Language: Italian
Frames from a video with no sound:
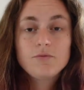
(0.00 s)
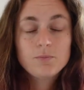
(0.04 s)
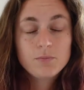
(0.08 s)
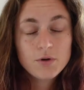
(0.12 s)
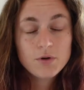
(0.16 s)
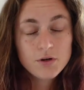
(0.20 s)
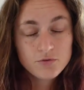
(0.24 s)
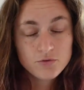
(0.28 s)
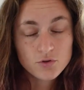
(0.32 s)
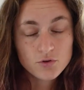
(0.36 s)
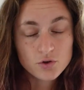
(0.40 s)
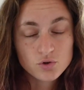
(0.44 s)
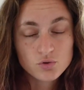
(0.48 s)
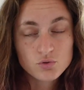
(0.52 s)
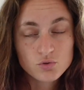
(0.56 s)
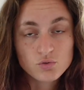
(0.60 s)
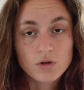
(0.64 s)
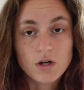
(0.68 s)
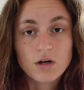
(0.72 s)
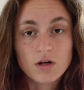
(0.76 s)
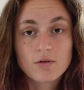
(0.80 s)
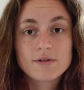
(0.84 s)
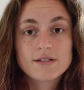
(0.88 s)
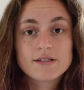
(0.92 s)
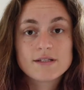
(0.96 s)
Per
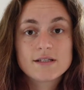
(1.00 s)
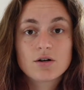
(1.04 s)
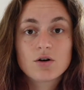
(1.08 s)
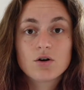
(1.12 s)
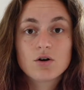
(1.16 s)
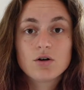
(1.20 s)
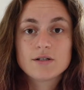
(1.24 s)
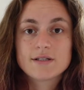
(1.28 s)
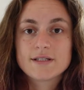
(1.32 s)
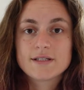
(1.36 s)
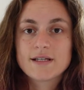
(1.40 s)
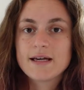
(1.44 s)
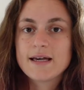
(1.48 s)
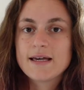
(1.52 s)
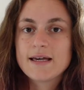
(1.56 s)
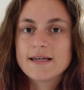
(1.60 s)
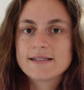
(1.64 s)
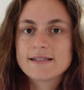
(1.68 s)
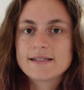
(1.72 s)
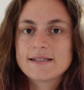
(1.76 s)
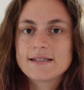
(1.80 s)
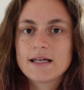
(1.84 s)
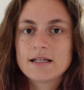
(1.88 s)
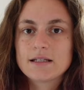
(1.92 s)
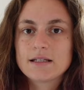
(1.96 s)
fortuna questa cosa è
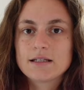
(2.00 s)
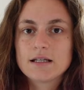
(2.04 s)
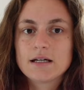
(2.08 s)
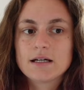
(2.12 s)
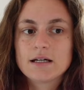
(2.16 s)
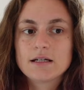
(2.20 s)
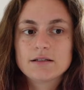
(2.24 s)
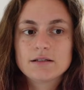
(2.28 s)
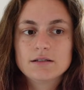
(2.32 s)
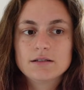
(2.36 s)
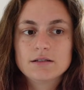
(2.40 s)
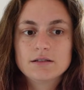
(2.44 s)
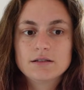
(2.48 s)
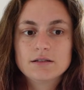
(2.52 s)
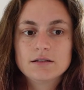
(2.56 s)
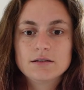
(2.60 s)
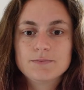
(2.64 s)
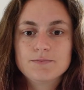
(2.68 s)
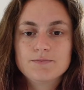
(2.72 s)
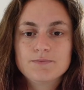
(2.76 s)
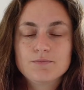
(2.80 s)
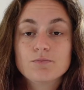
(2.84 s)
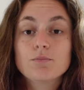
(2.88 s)
stata eh,